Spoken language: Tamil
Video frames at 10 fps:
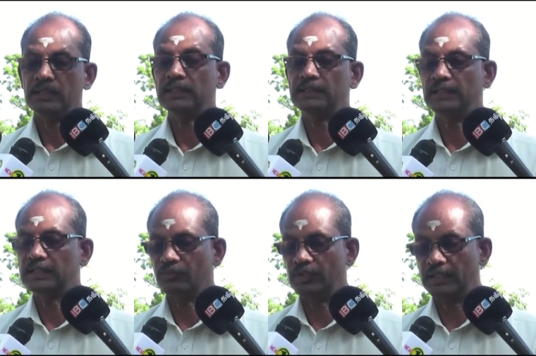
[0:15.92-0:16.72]
நான்
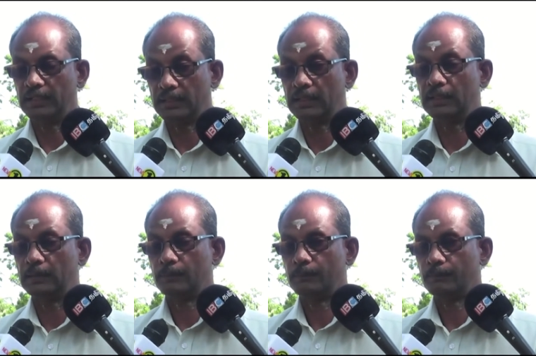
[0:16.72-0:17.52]
தடுக்கவில்லை ஆனால்
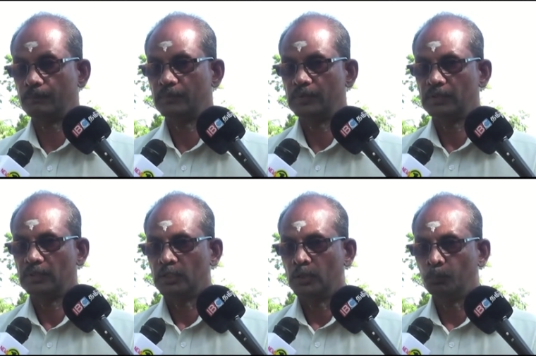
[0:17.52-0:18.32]

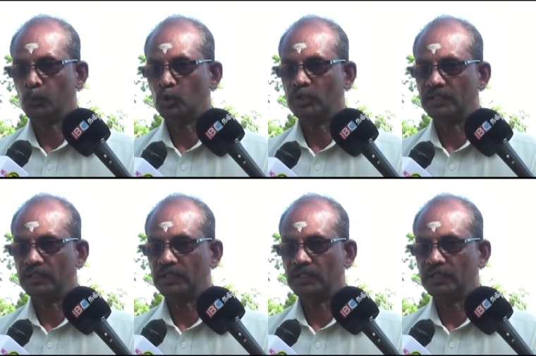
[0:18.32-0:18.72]
இப்பொழுது